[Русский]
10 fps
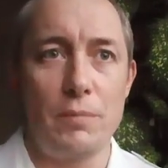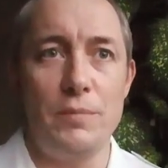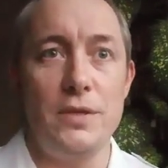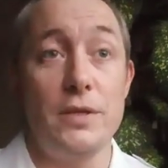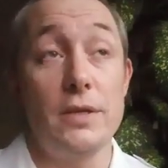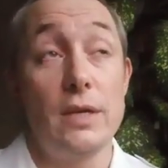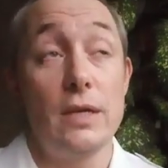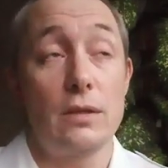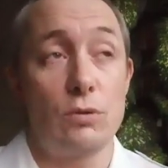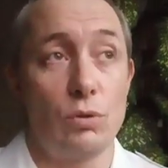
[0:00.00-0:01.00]
победить,
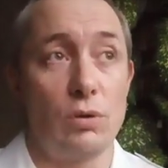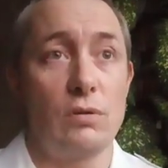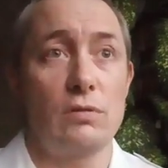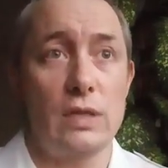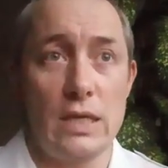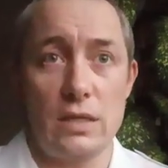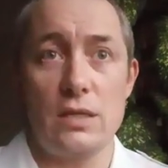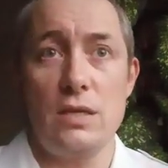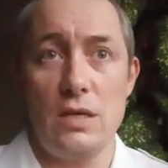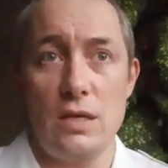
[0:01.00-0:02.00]
то
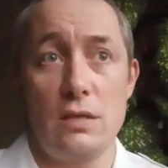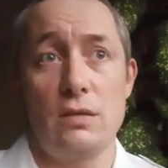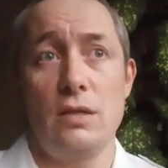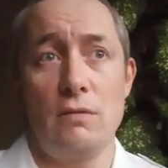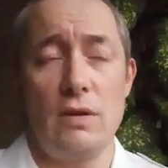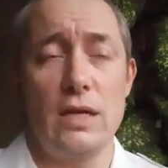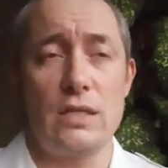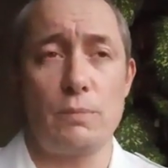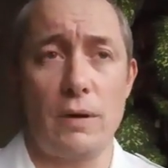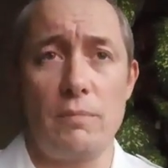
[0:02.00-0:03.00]
это не
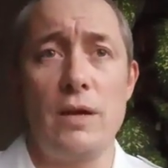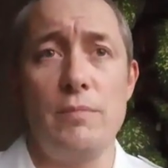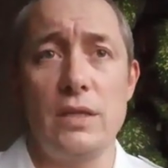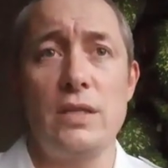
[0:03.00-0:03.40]
является проблемой,